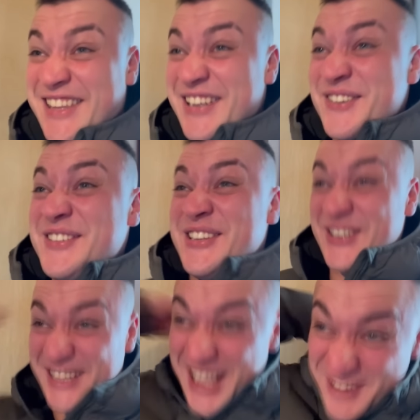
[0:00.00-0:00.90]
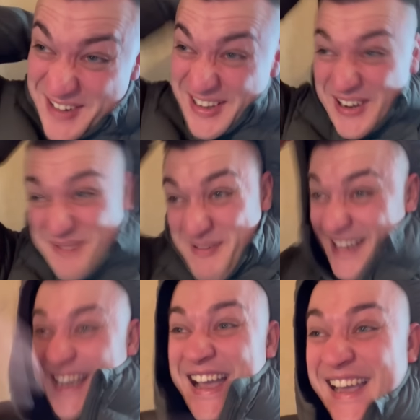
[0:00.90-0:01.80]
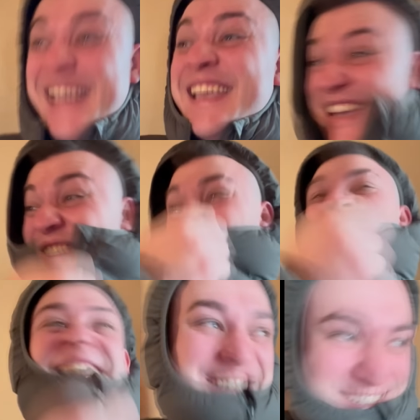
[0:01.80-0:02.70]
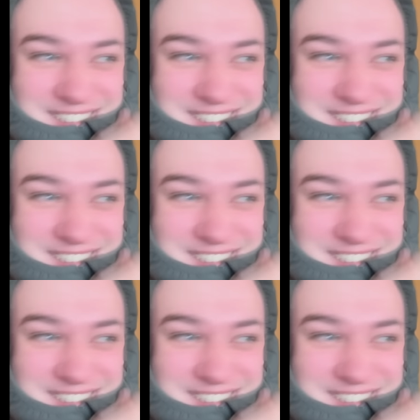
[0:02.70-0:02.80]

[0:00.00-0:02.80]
Ты все, давай, Валек, пока. Я гулять.